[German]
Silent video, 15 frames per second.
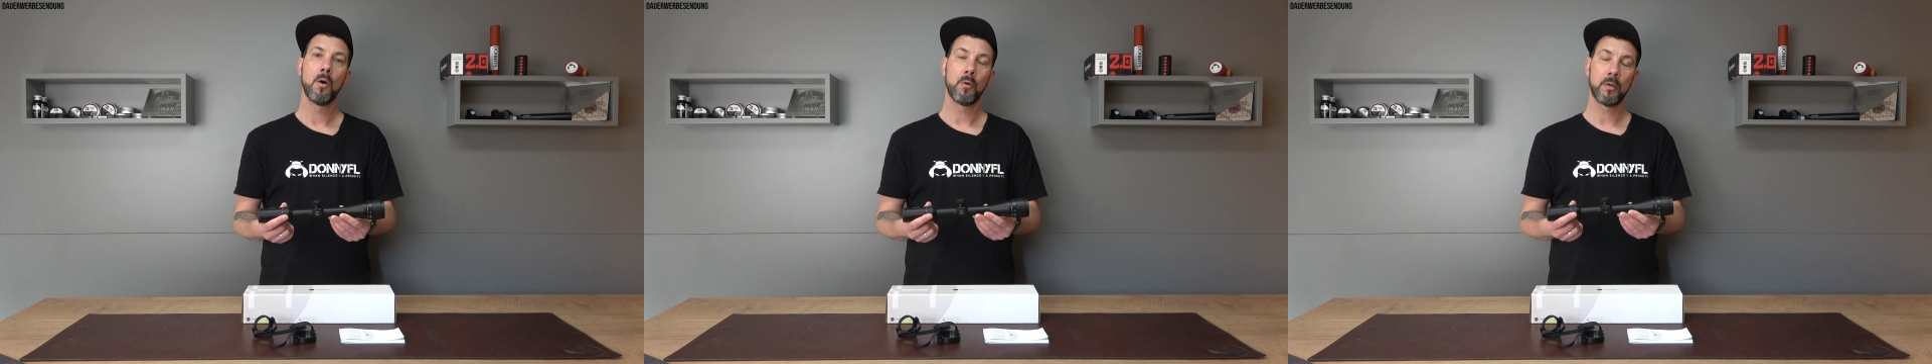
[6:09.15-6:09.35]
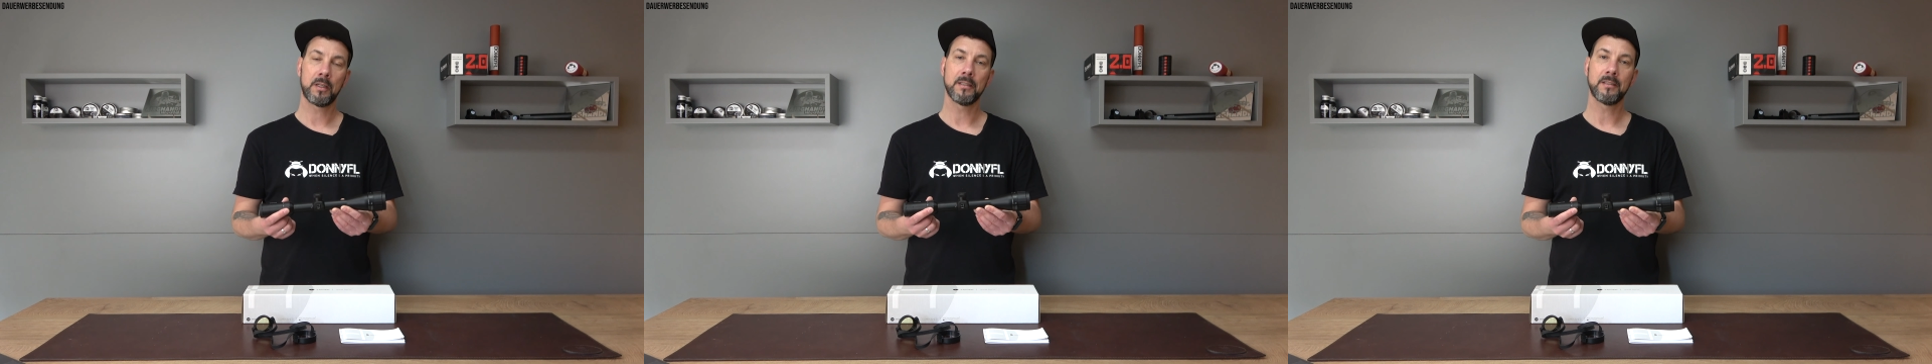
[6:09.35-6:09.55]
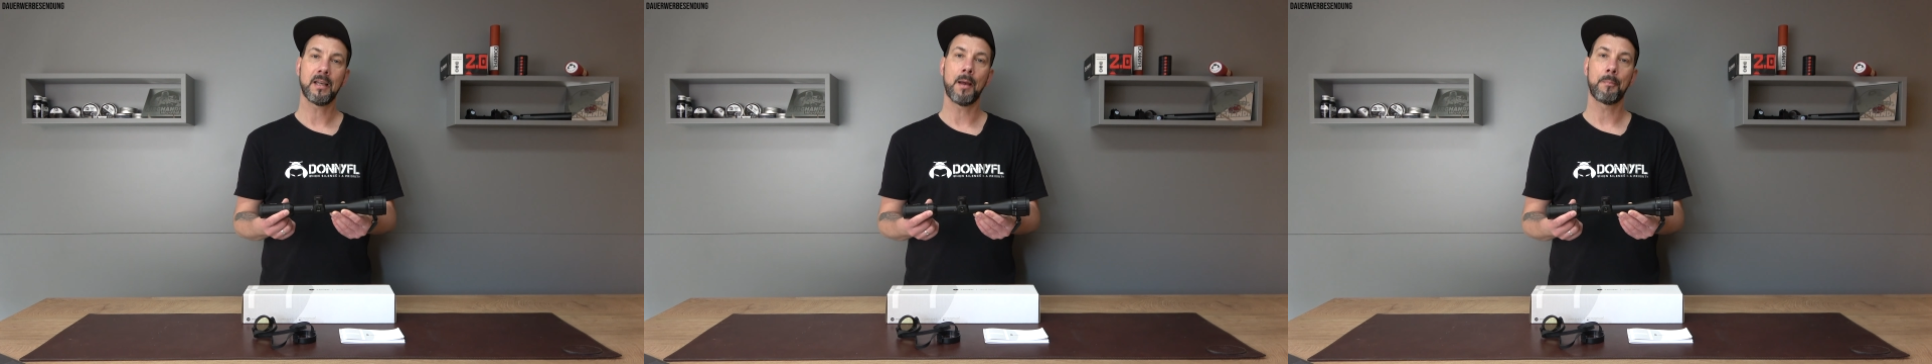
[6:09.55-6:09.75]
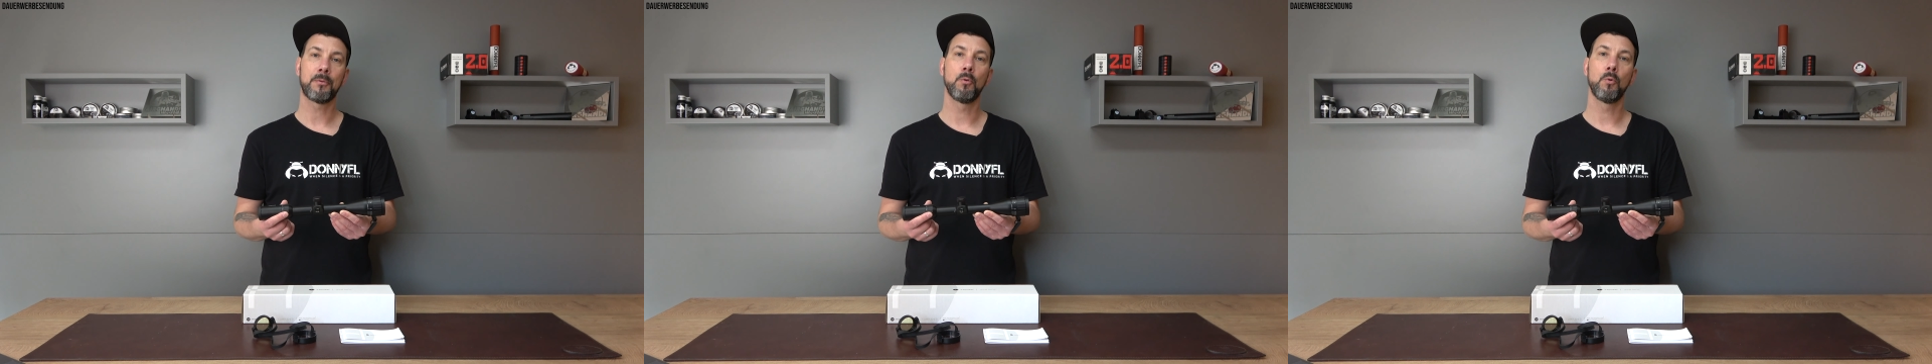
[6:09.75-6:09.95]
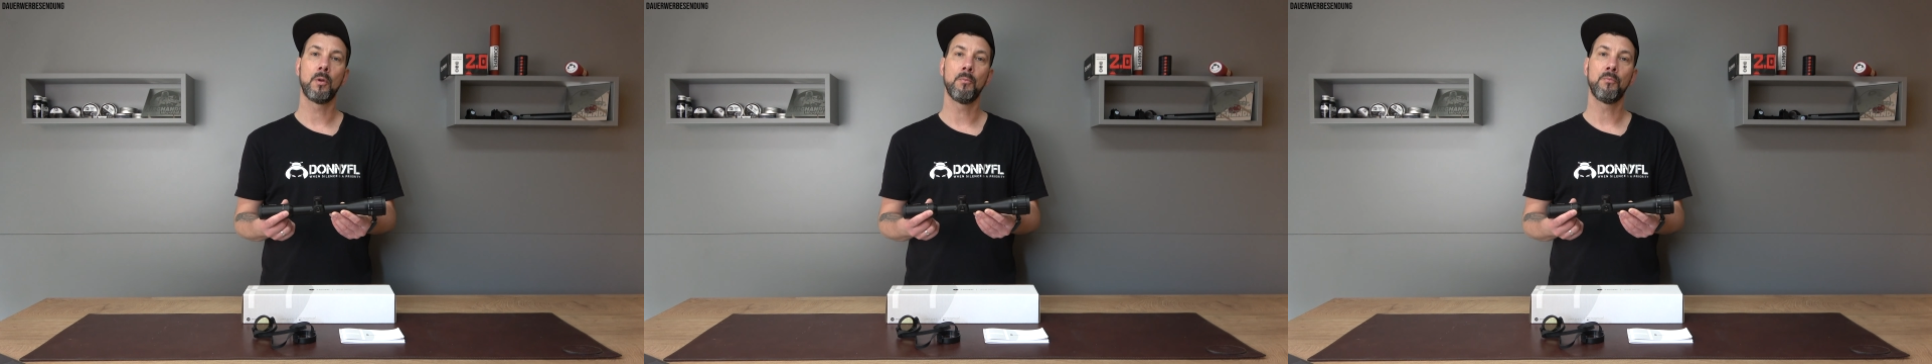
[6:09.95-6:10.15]
und kann es
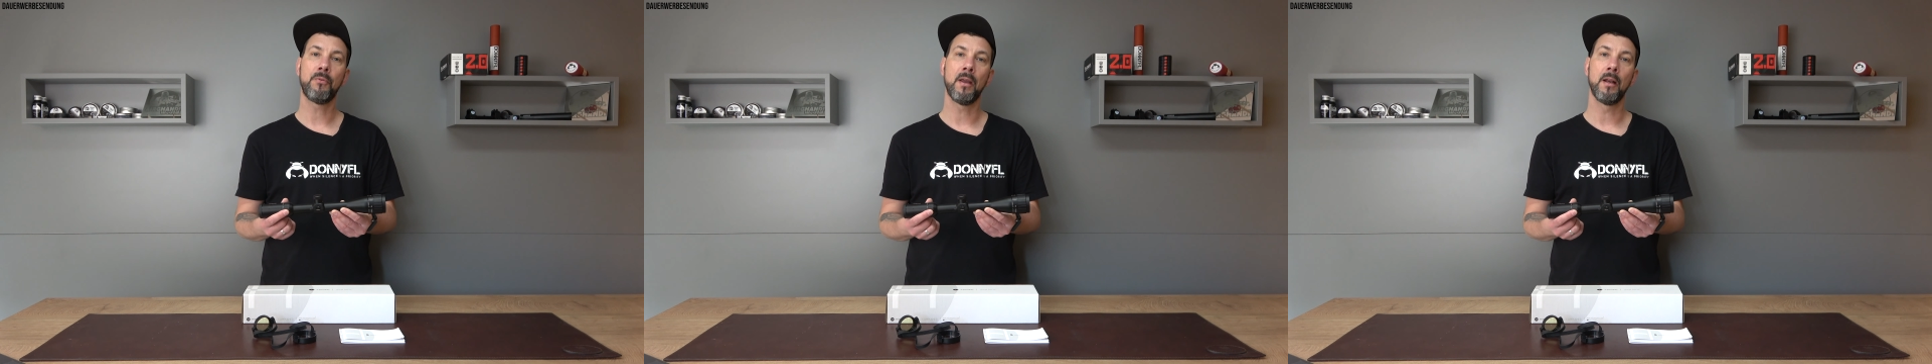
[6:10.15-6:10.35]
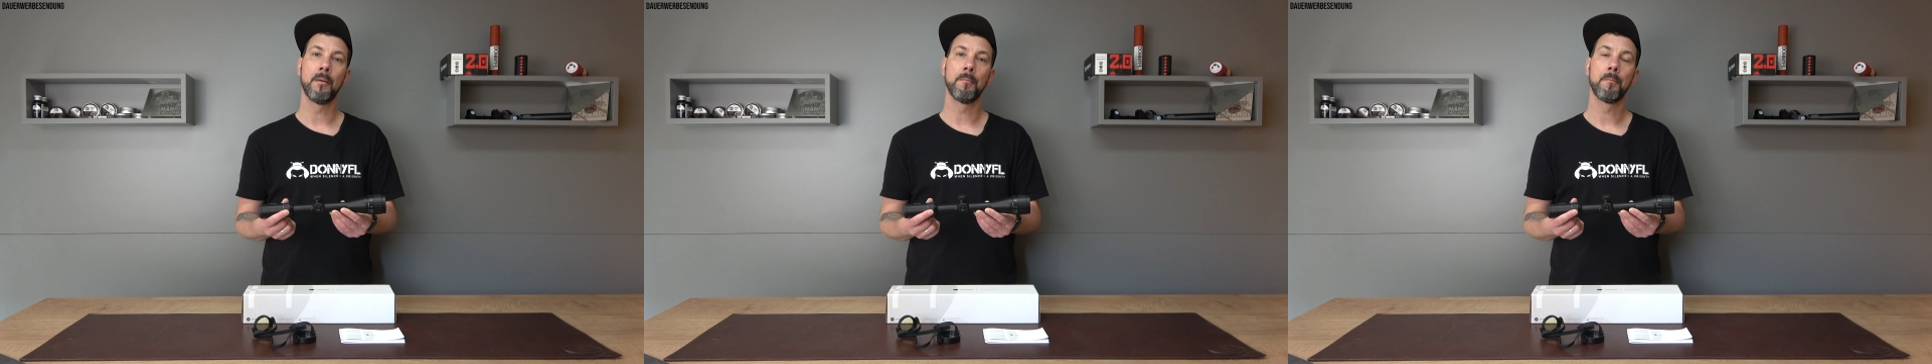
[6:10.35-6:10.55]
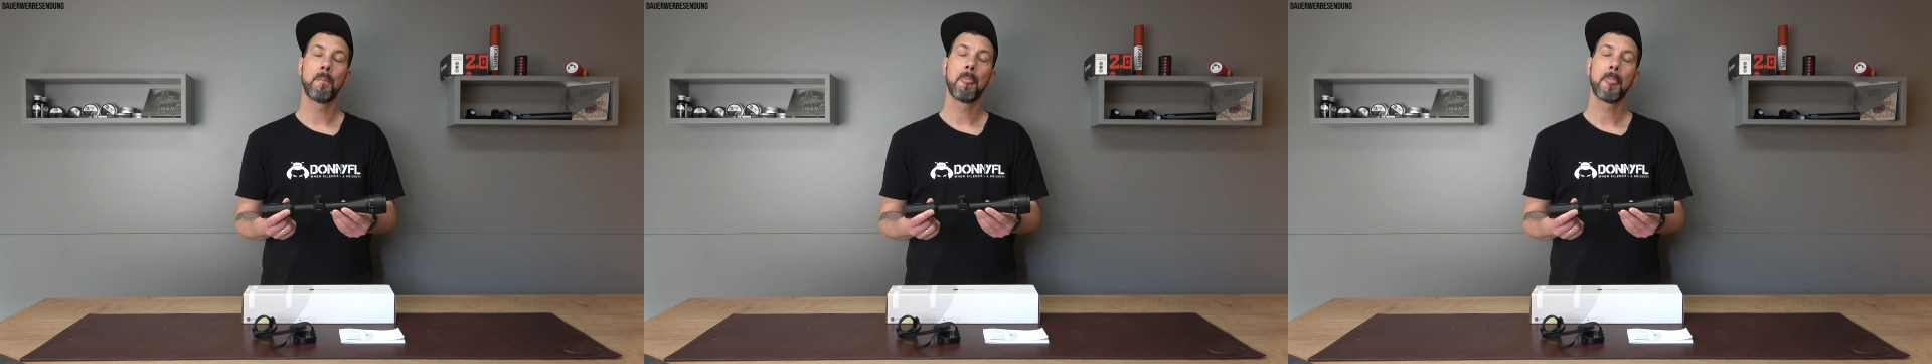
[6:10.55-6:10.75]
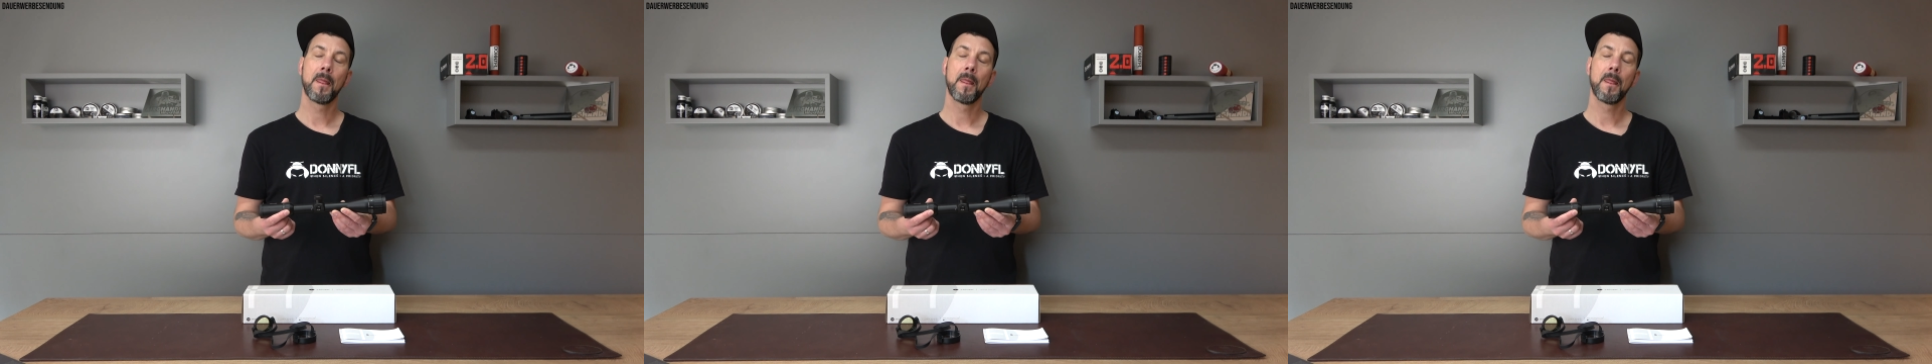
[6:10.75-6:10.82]
absolut empfehlen.